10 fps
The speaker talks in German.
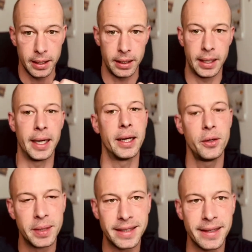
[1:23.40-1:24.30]
ah,
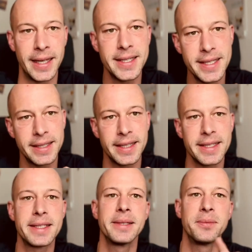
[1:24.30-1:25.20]
überträgt sich
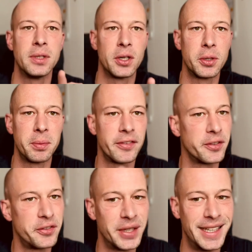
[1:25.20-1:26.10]
das nochmal
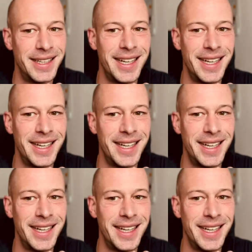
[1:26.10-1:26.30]
von vorne